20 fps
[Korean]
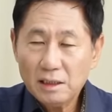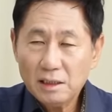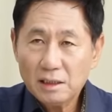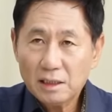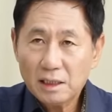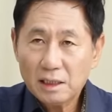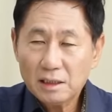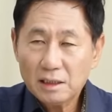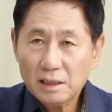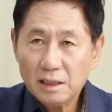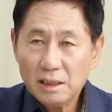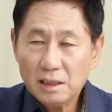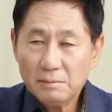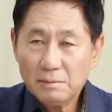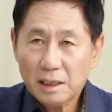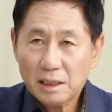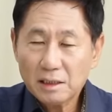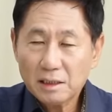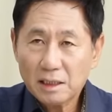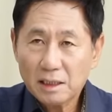인사들이
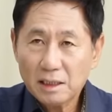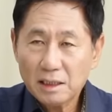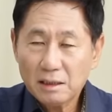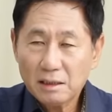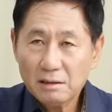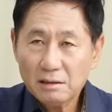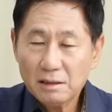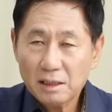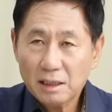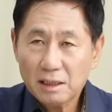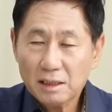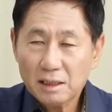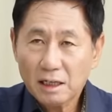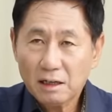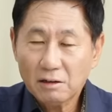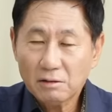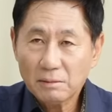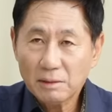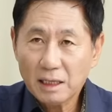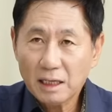만찬이 끝난
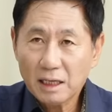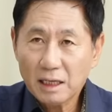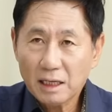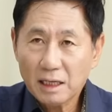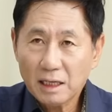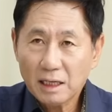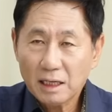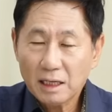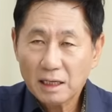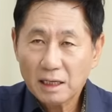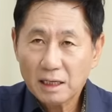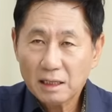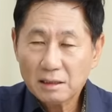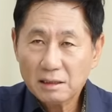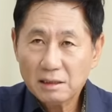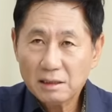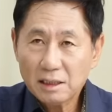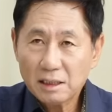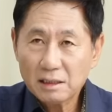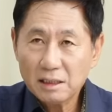다음에
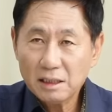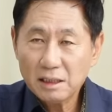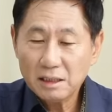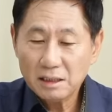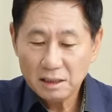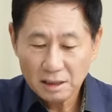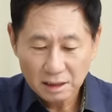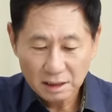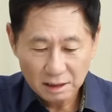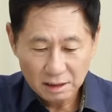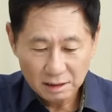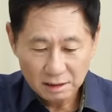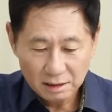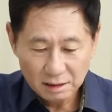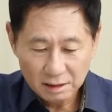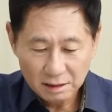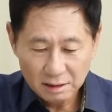기자들이 이제